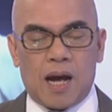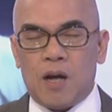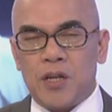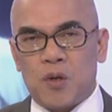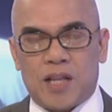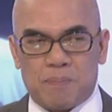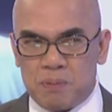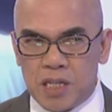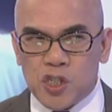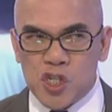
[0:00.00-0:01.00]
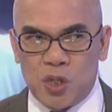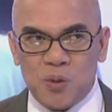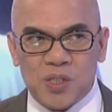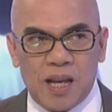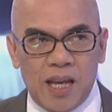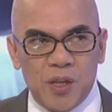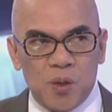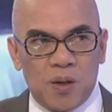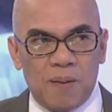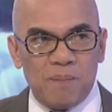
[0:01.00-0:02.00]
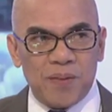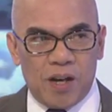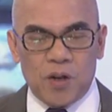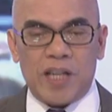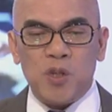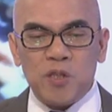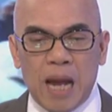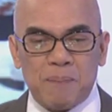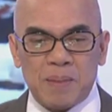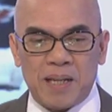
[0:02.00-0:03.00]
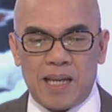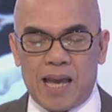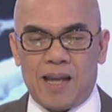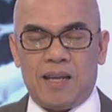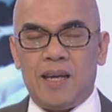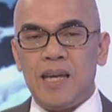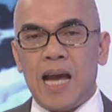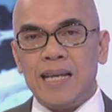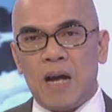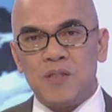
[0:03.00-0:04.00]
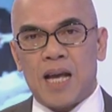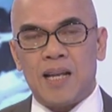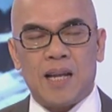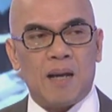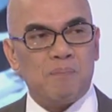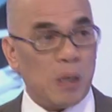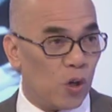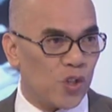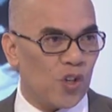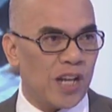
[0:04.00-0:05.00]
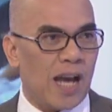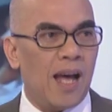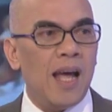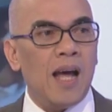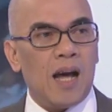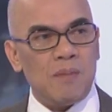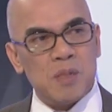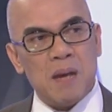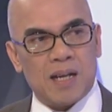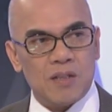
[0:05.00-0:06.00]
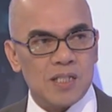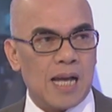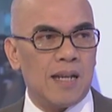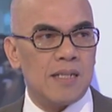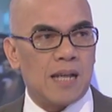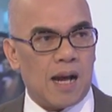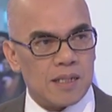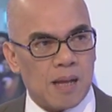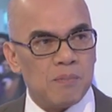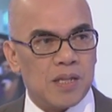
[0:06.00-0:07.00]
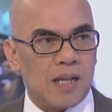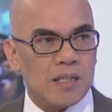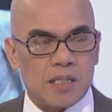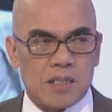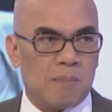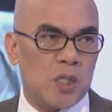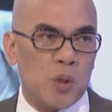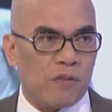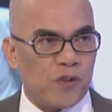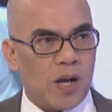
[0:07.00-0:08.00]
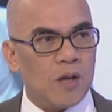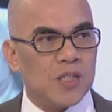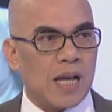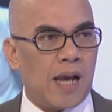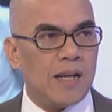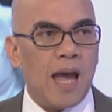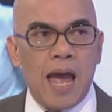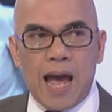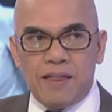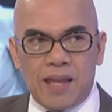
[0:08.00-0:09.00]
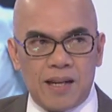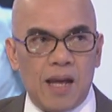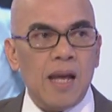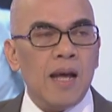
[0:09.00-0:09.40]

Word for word: how do you call that, bridge, nose? Yes, yes, yes. Okay, dun dapat mangyayari, i-announce sana ng piloto na ah, Miss Bianca Gonzalez, uh, something, somebody's looking for you outside. Pero, what